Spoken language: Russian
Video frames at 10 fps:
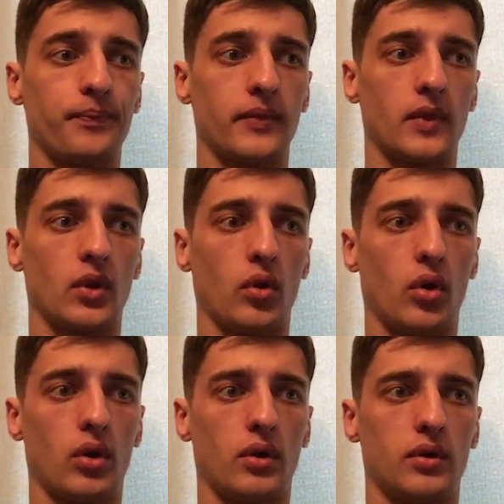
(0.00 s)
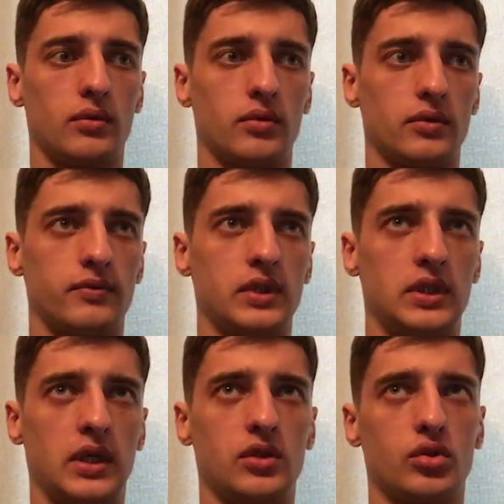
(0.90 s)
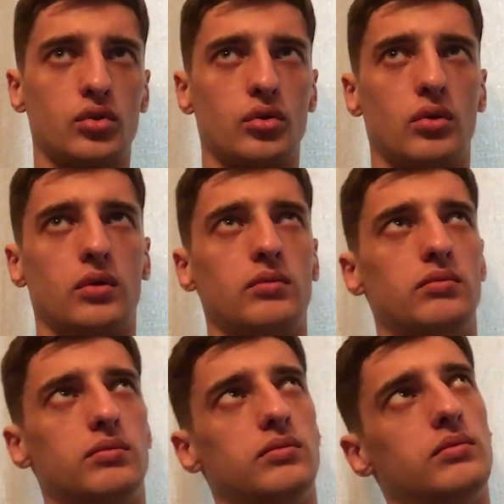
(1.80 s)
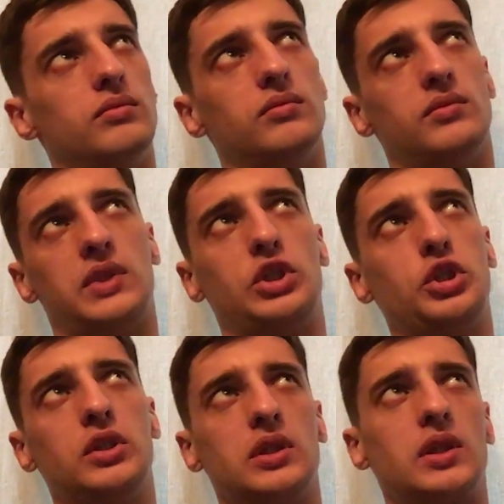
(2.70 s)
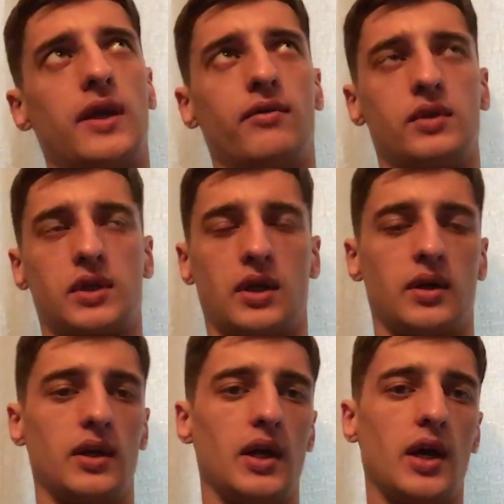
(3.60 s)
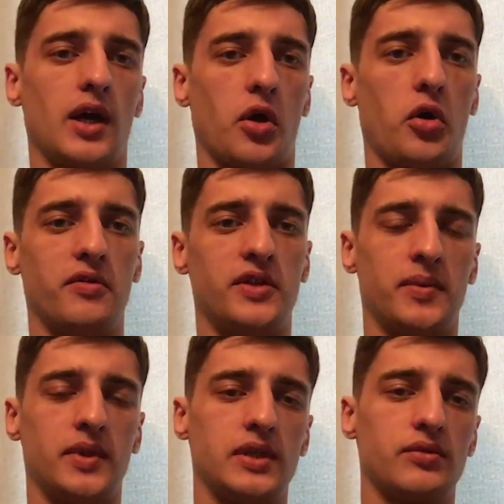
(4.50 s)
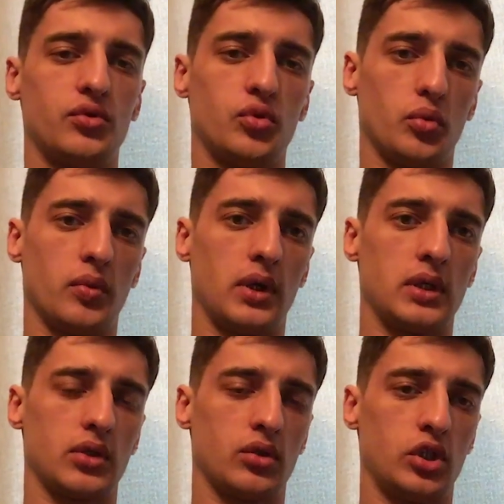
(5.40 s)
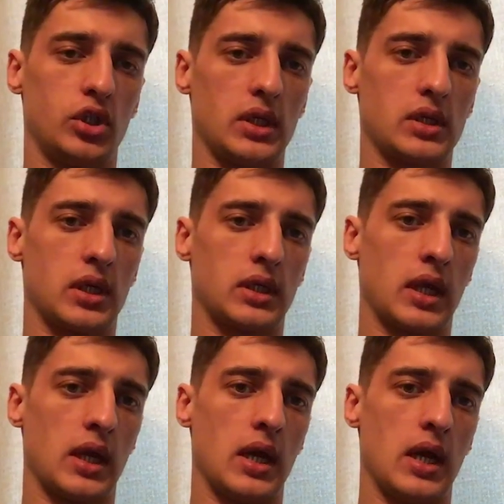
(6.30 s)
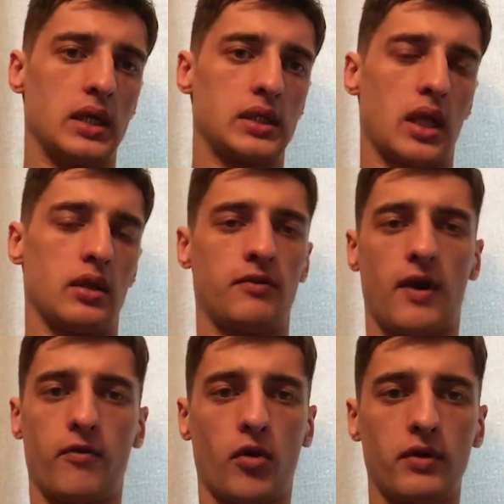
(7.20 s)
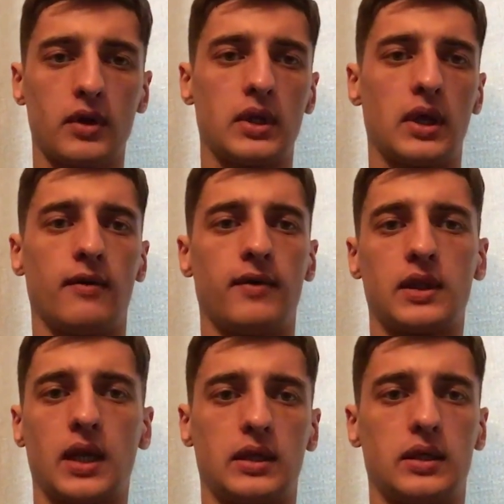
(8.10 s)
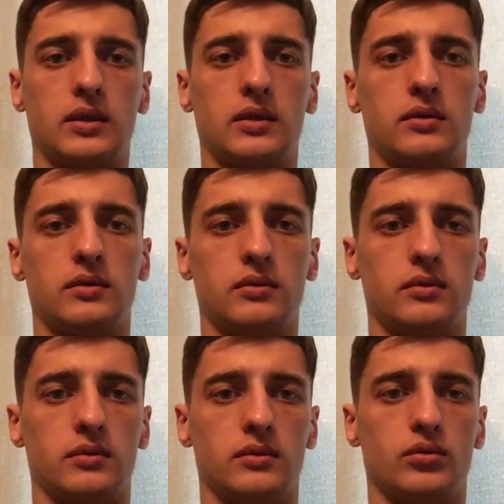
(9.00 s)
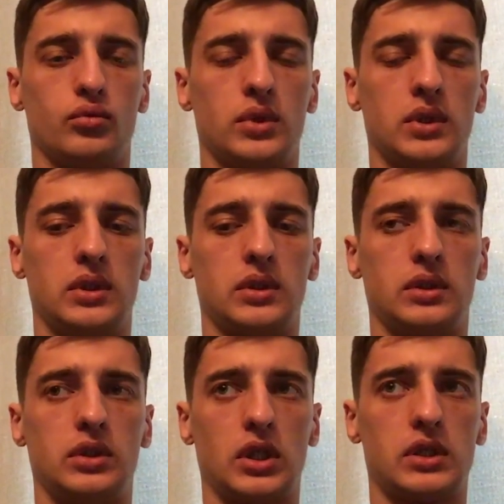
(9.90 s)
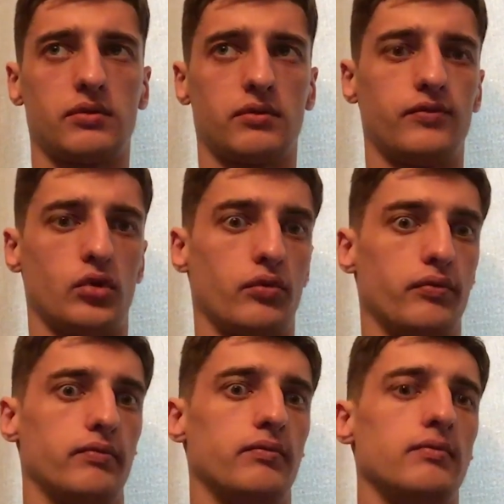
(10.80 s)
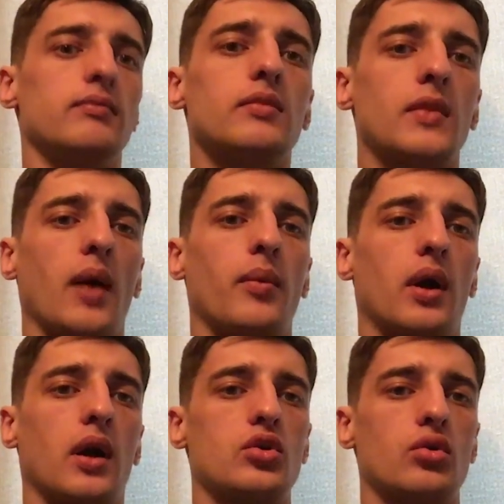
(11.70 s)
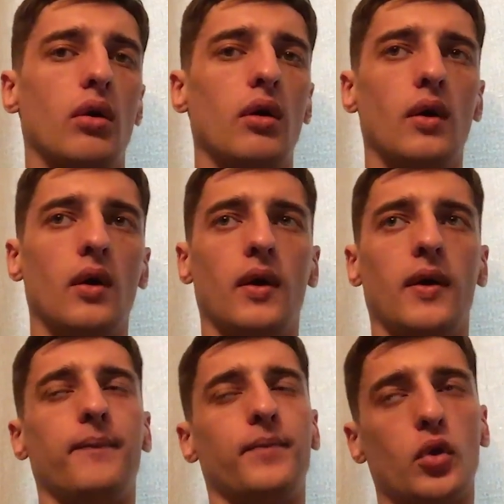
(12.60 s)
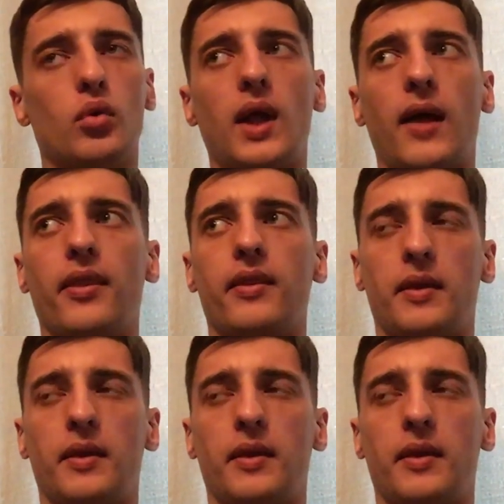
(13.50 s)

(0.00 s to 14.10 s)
Но вот выясняется, что Маничини не нравилось, как, Кокорин взаимодействует с Зюбой. Зато сейчас, когда стало два форварда в атаке э, у «Зенита», сейчас вот все как бы хорошо. Ну ладно,